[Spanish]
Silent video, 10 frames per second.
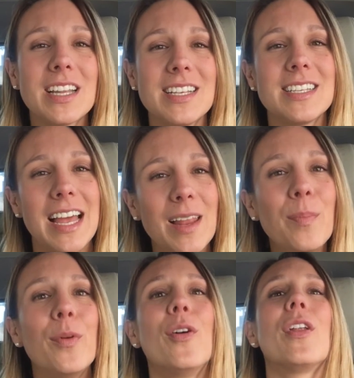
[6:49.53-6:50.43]
gracias, Ale,
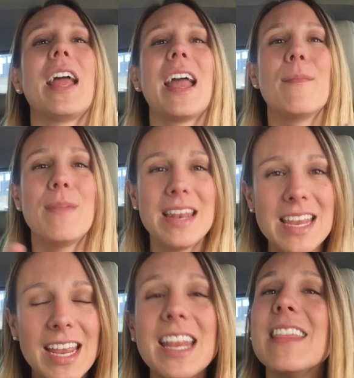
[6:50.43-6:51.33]
por
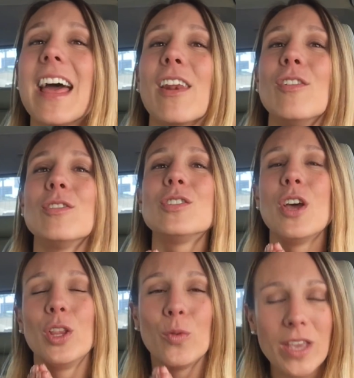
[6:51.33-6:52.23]
venir y darnos
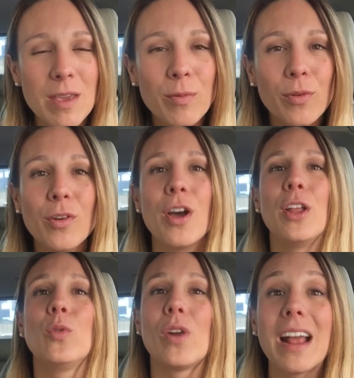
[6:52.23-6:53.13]
tu ebook,
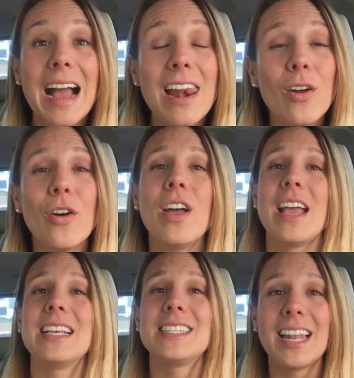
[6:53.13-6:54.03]
tu regalo,
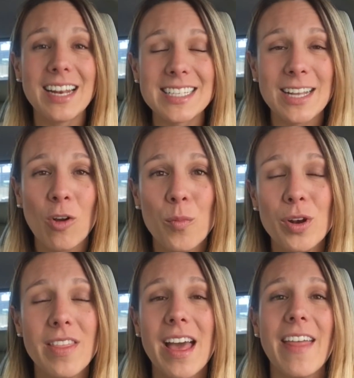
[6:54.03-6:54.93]
estar en esta
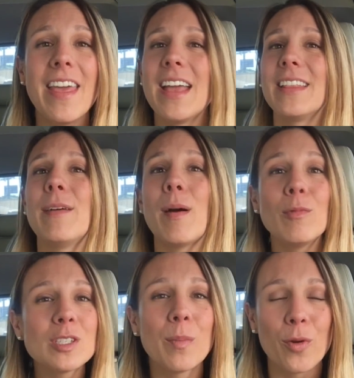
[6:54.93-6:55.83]
comunidad. Te
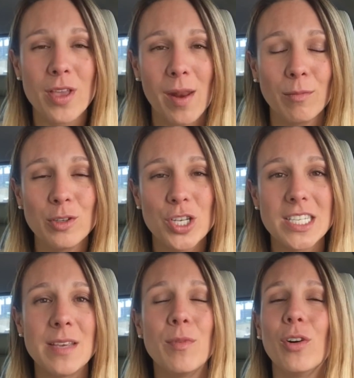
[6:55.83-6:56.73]
vamos a apoyar
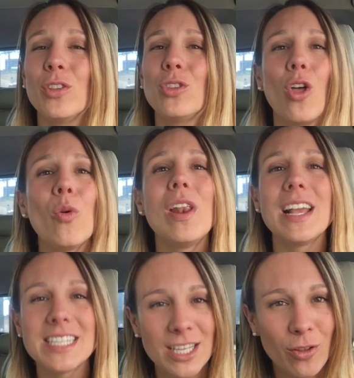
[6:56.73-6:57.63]
muchísimo. Todo el
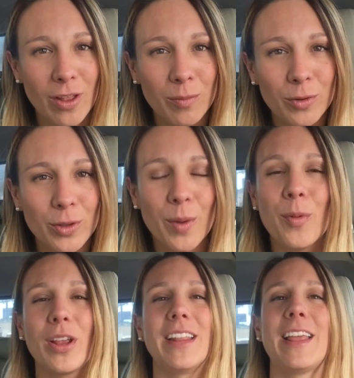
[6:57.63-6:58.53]
éxito del mundo,
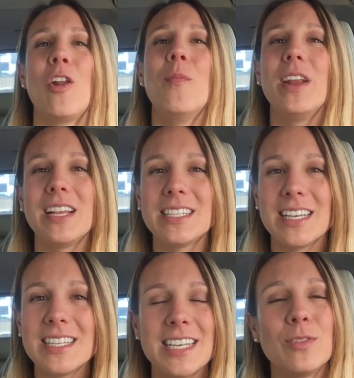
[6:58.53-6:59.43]
porque te lo
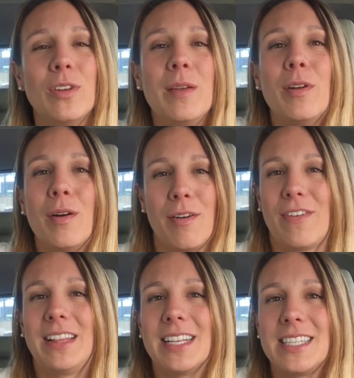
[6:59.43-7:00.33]
mereces. Es un libro
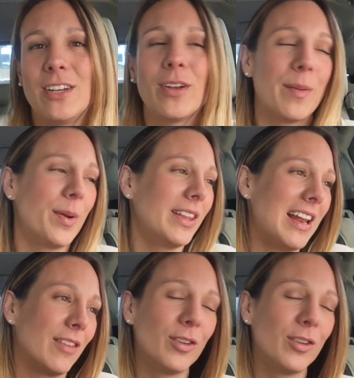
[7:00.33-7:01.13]
fantástico que aparte las